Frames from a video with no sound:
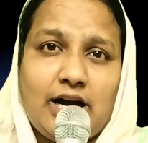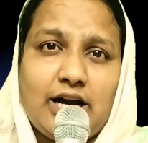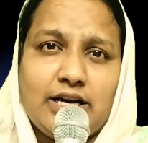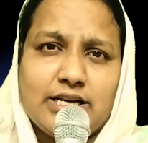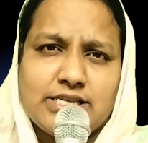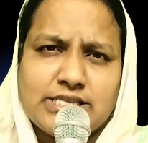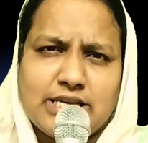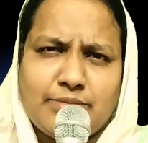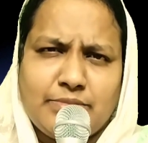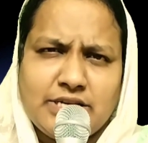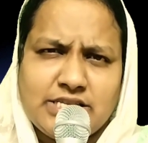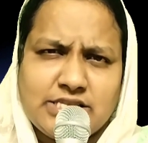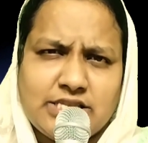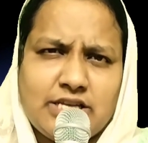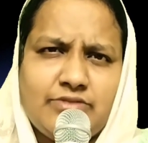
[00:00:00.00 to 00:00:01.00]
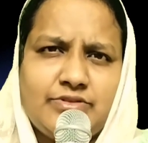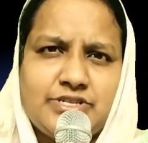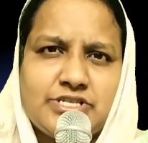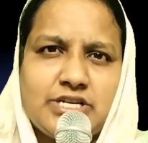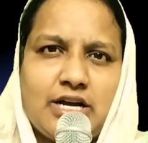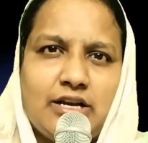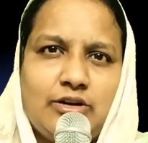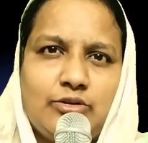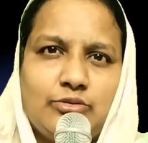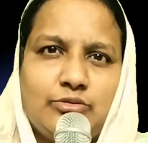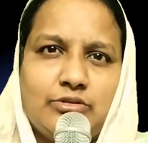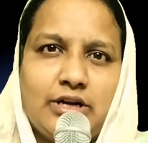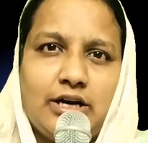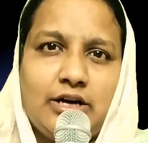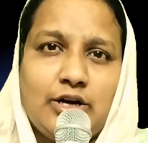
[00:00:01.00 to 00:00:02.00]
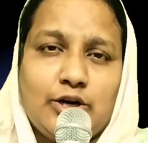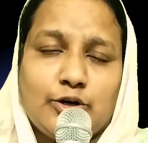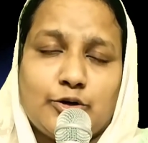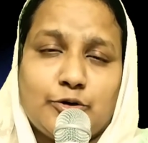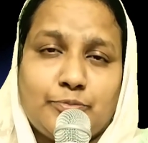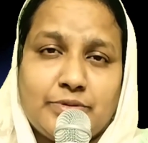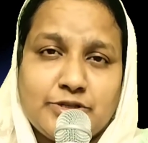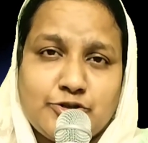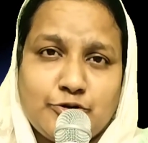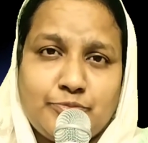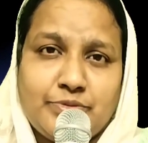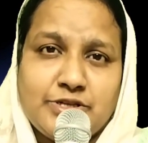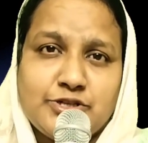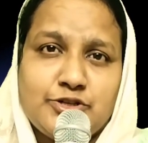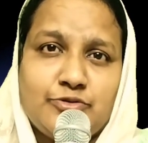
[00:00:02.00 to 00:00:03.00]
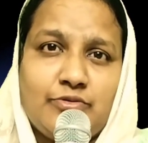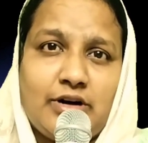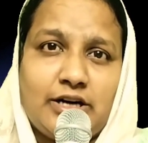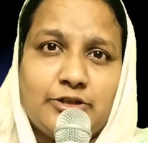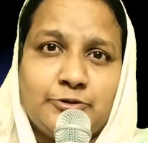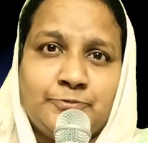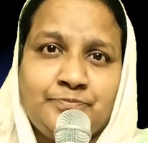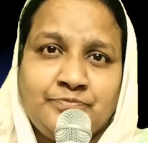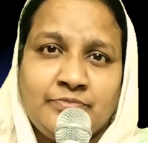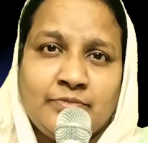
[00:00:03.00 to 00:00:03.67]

ఆయన సమస్త విషయాల్లో కూడా కృప చూపించువాడు